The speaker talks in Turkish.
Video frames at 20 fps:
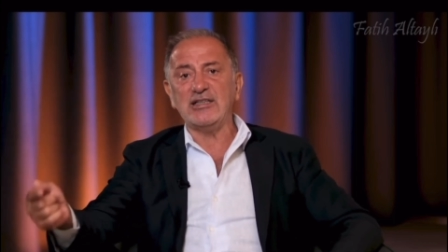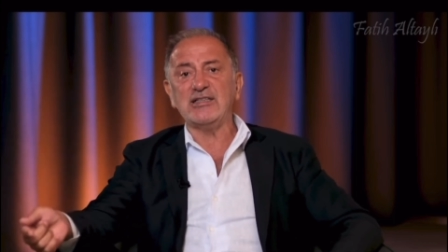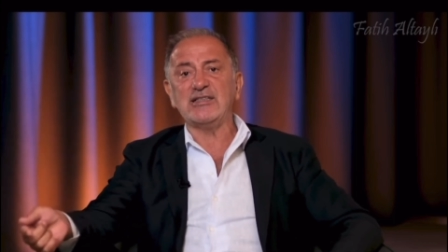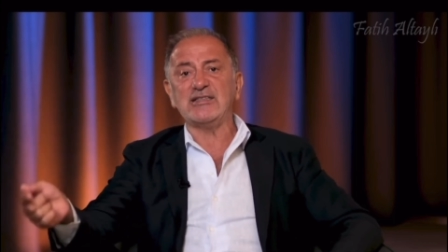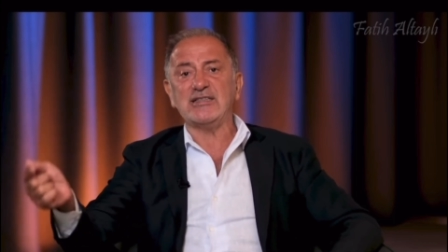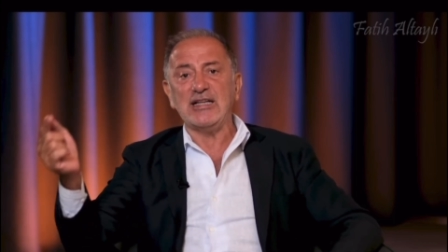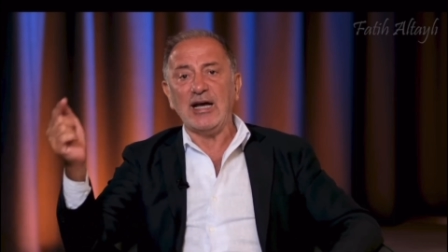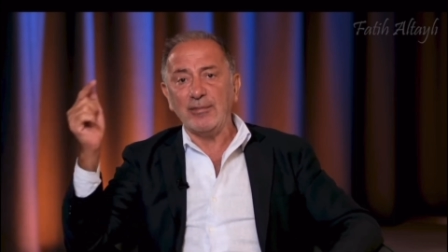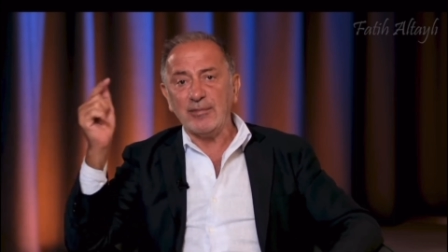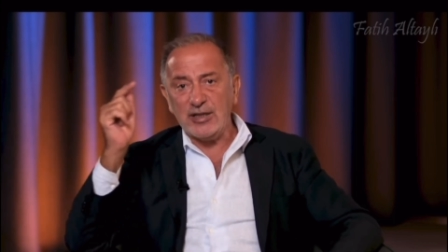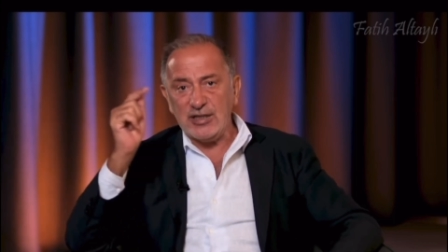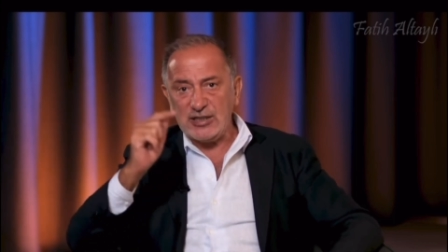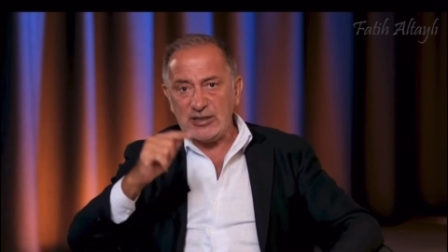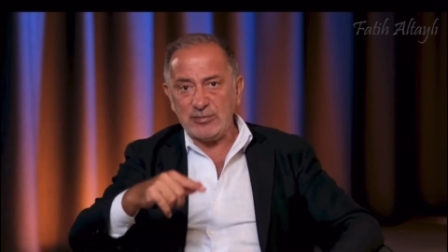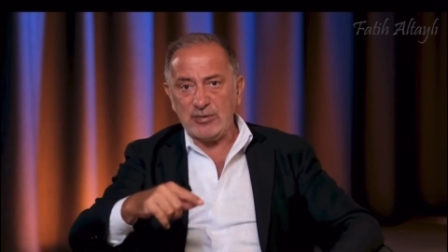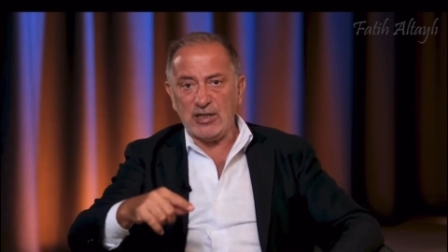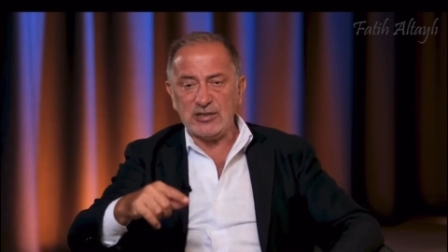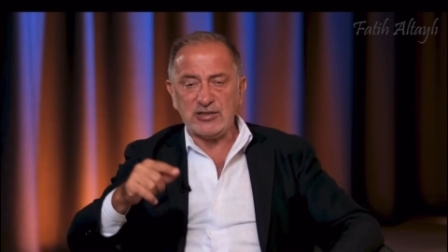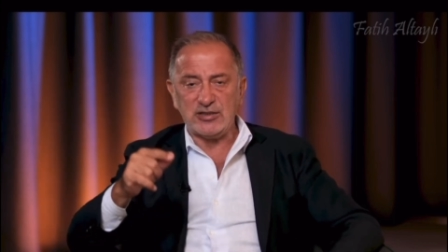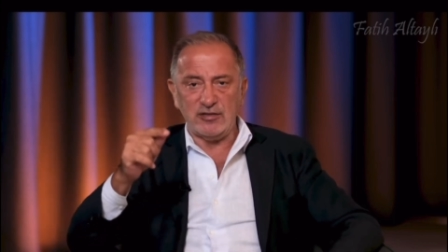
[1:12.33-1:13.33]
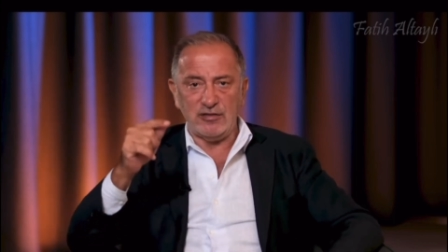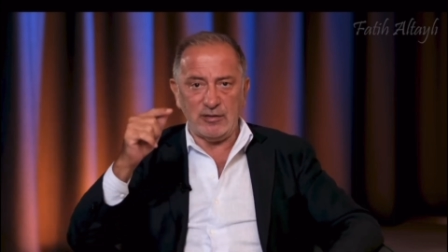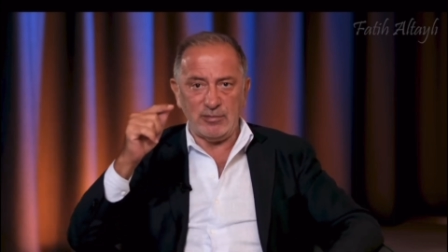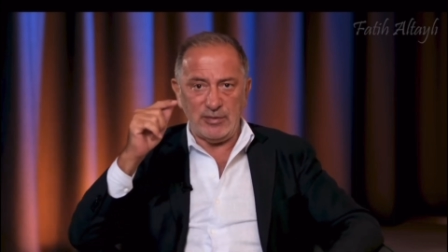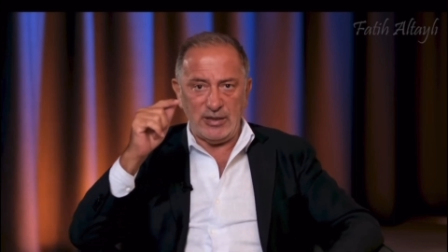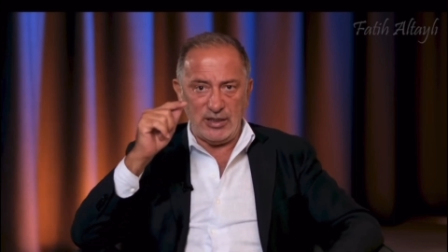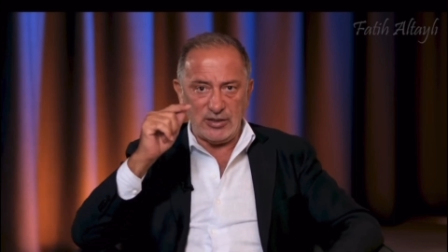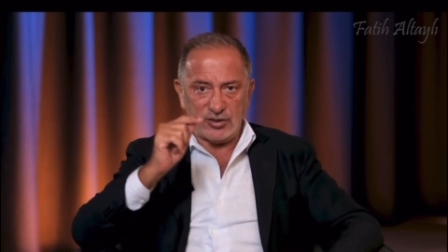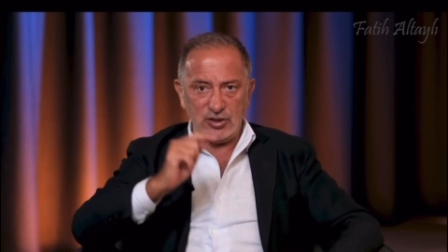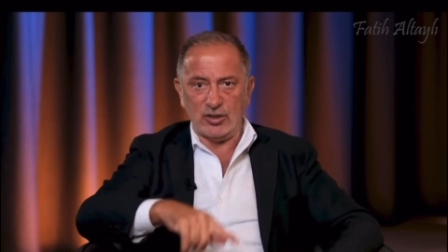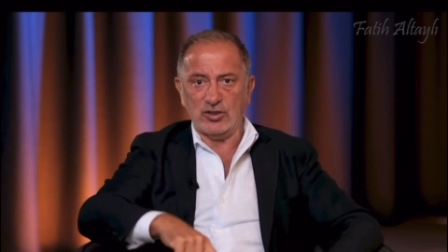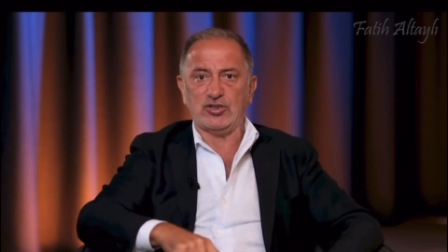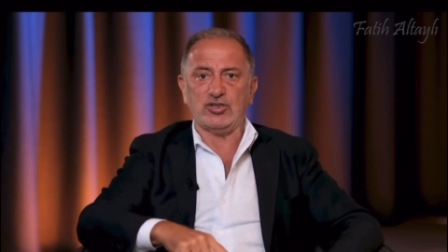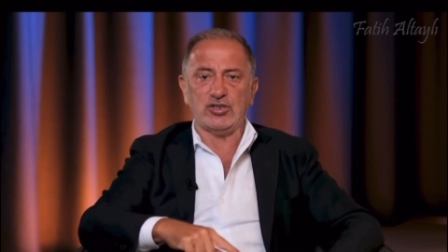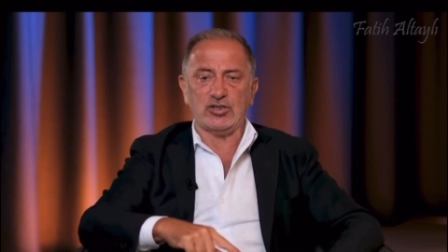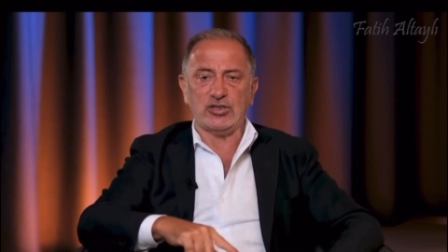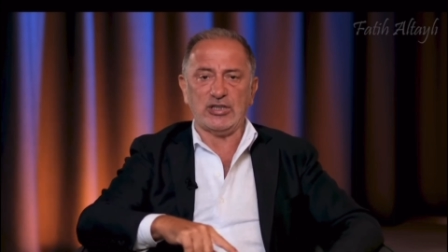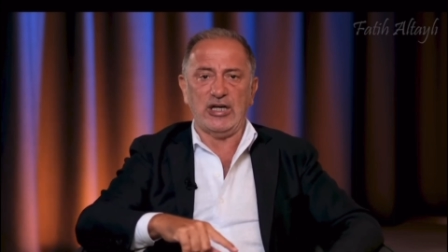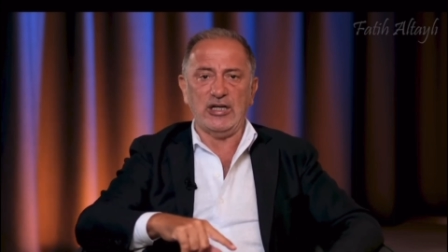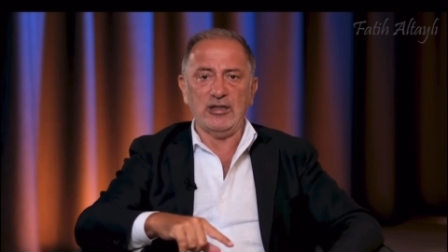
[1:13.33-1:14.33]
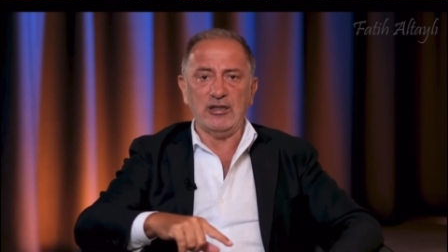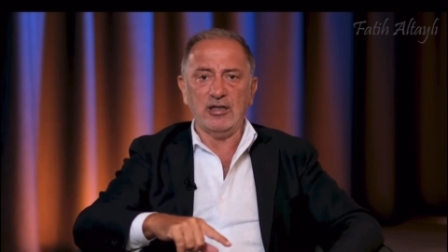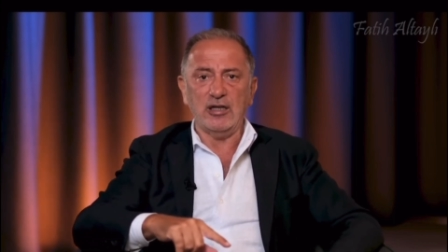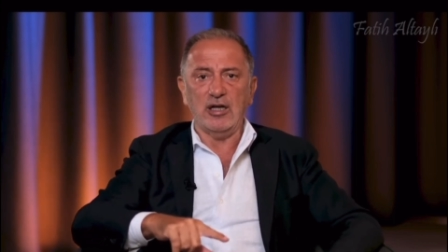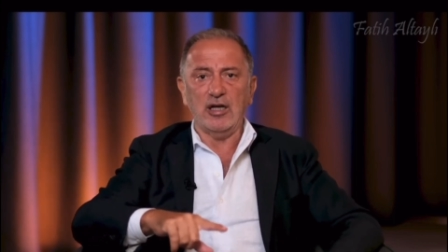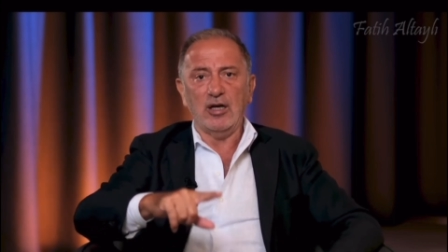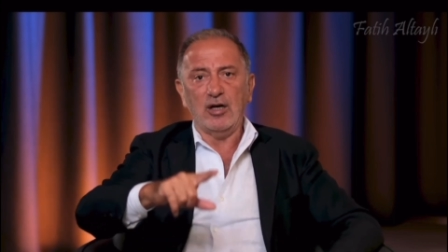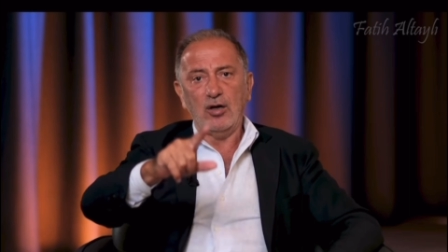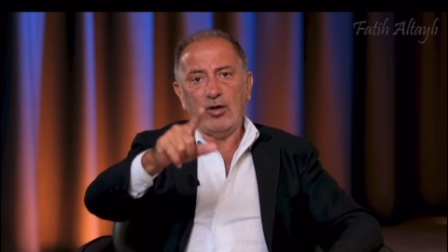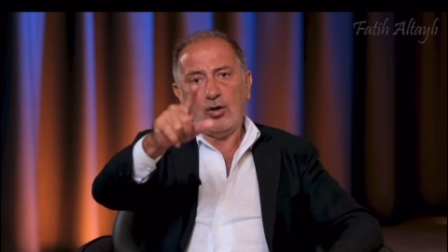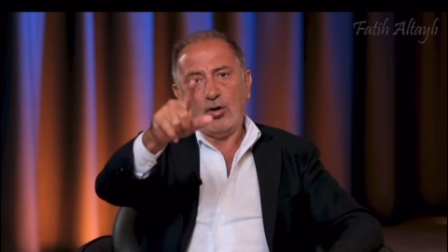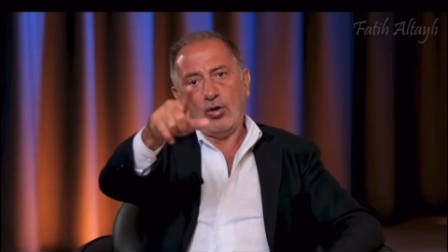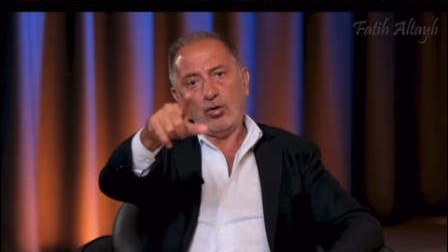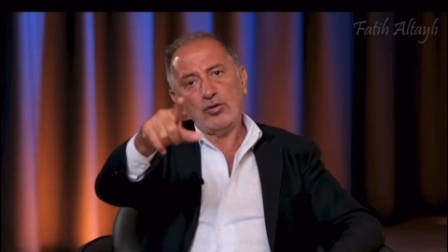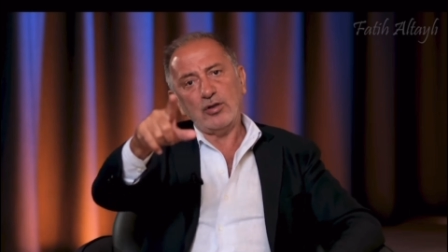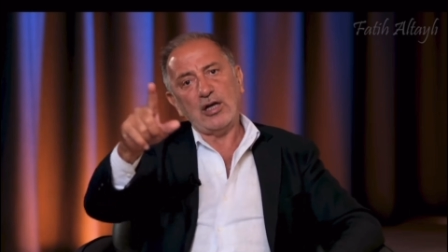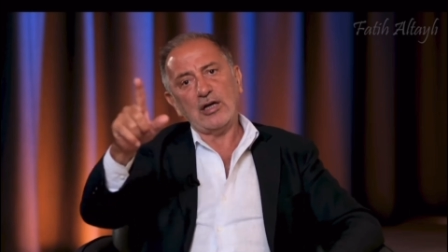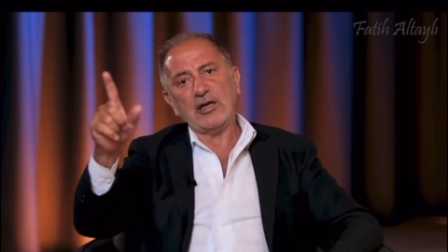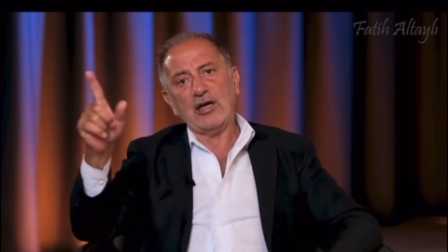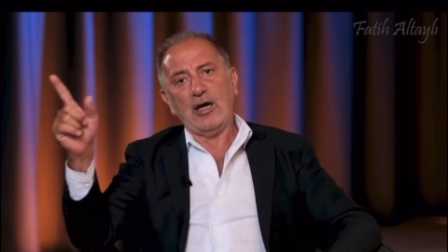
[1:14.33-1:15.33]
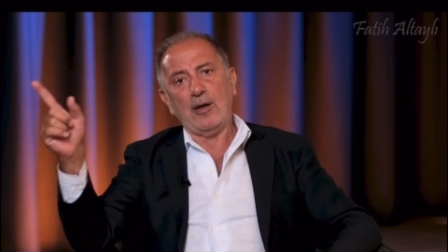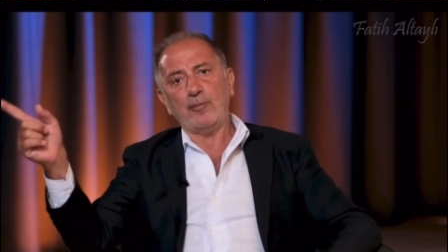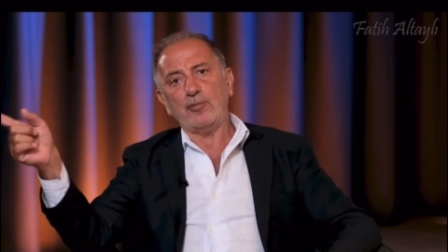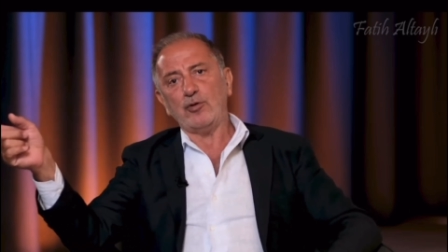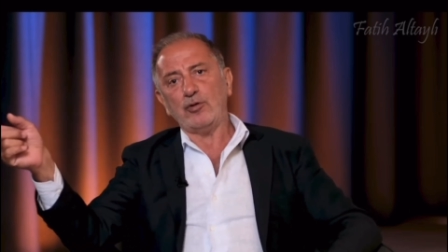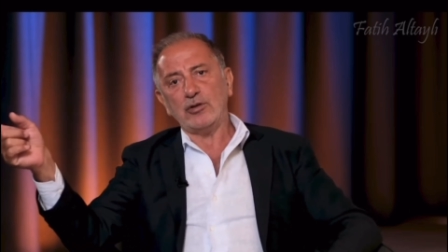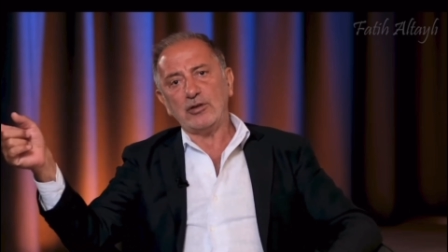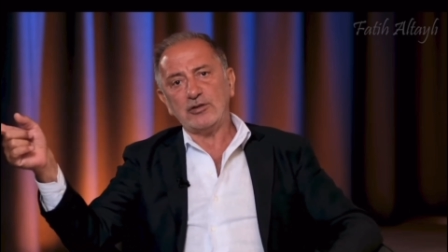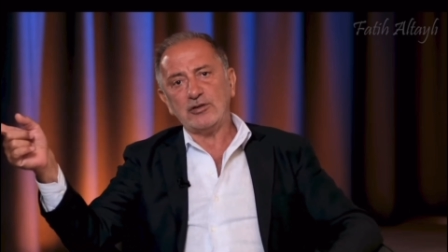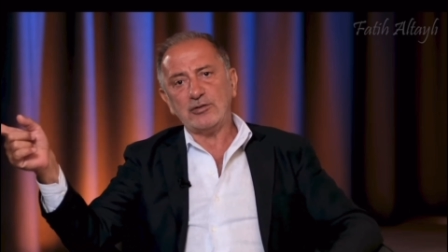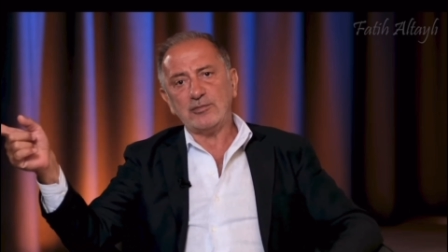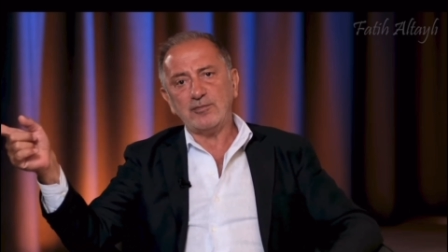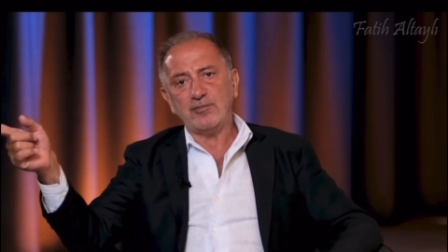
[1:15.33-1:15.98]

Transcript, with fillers: İslam rejimine çevirmeye çalışırken onlar ne yapıyorlar?